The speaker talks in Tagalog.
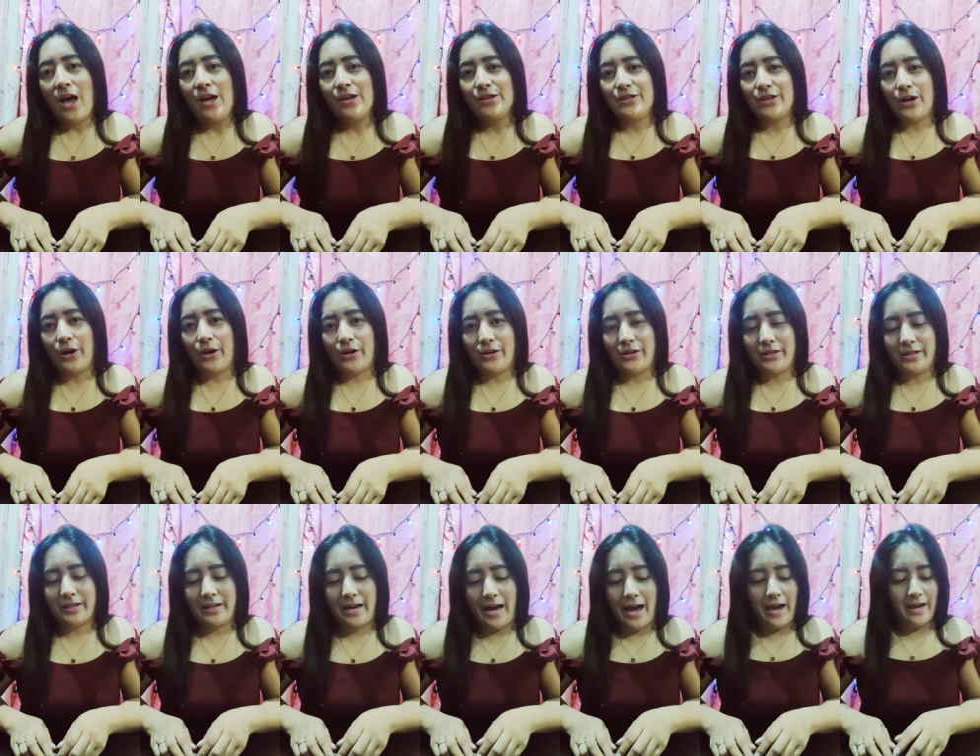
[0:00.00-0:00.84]
So, yun
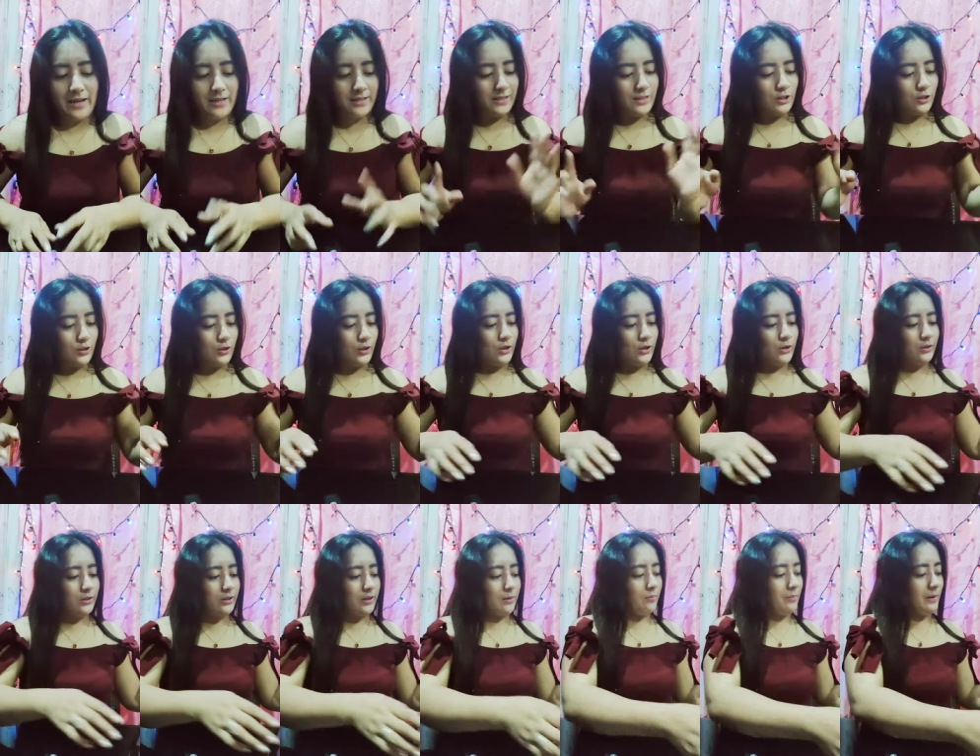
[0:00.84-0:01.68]
guys. Ito yung
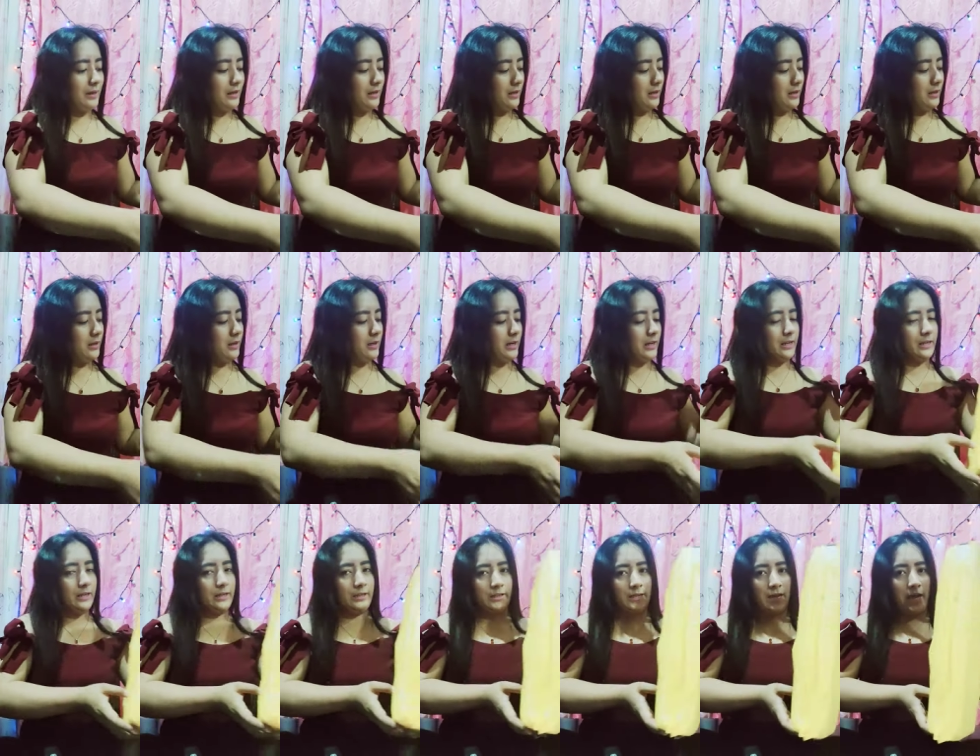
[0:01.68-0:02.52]
nabili
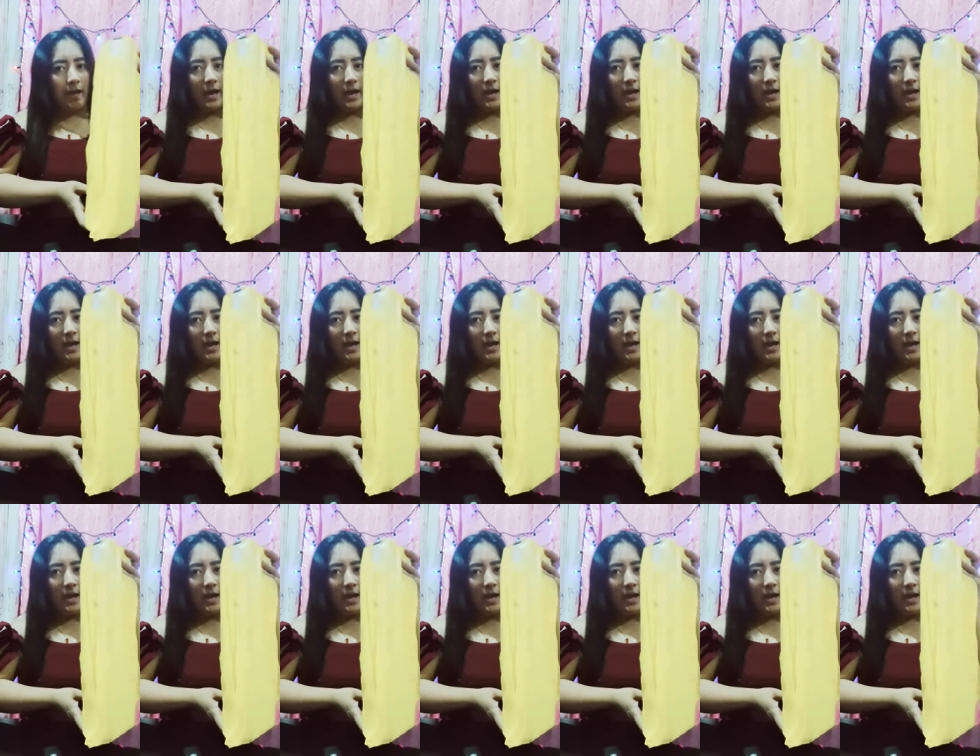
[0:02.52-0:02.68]
kanina.